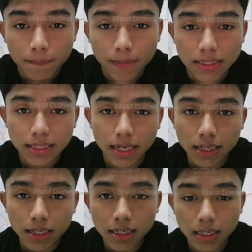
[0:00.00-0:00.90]

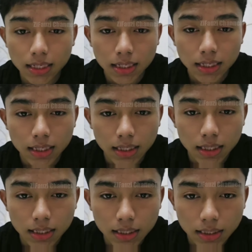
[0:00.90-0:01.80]
Basreng
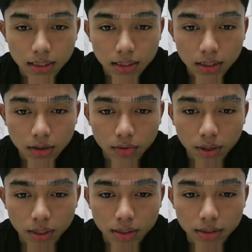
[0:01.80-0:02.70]
ini
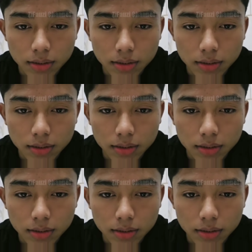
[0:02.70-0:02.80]
Wait